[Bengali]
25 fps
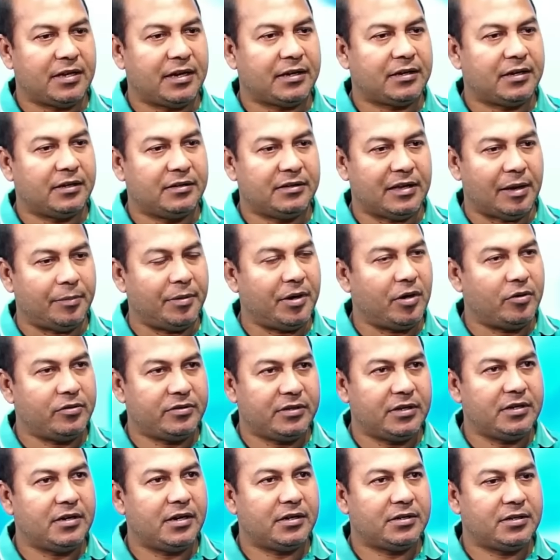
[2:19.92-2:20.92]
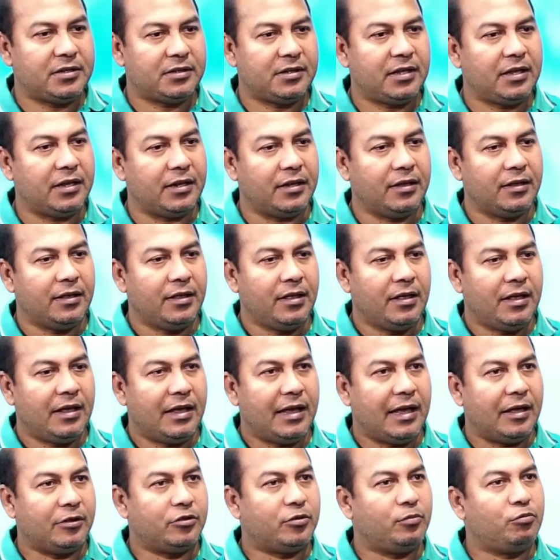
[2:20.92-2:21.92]
সাথে একটা ঝামেলা হয়েছে ইন্ডাস্ট্রিতে
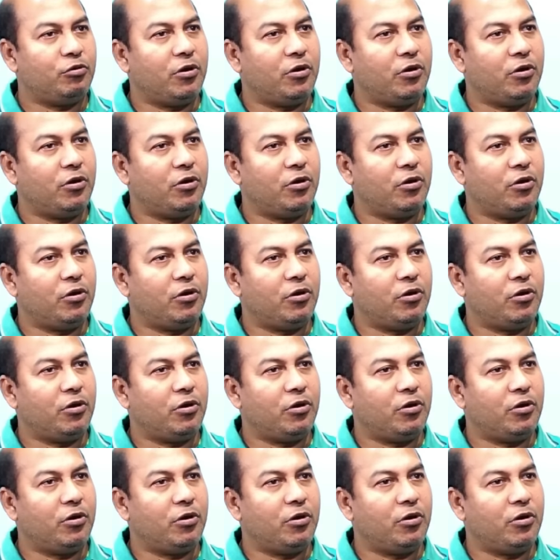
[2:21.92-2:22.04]
এত